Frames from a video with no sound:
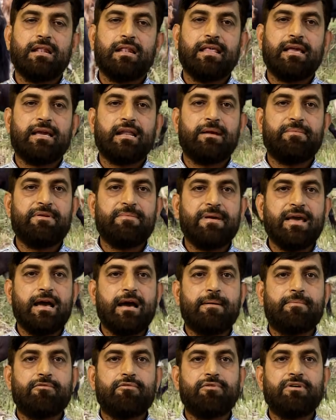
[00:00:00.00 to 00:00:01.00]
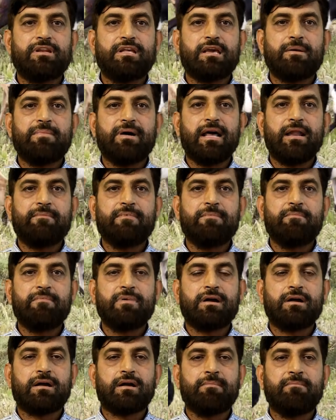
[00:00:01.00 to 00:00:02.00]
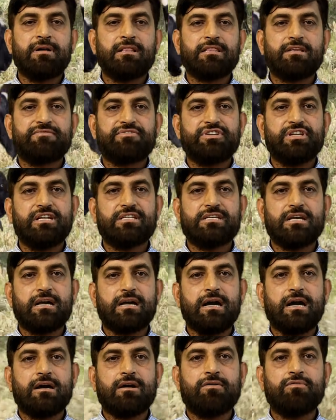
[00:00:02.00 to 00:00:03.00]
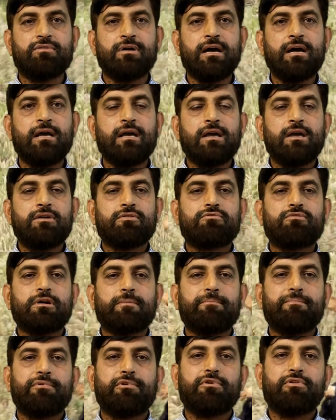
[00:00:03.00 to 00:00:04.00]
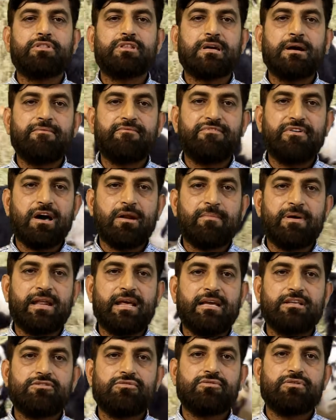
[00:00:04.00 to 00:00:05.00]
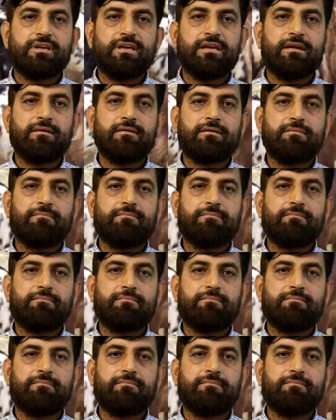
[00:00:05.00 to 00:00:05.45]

लेकिन अभी मैं आपको इनके बारे में मकम्मल तफसील से आगाह करूंगा क्योंकि बहुत कम फार्मर हैं जो कि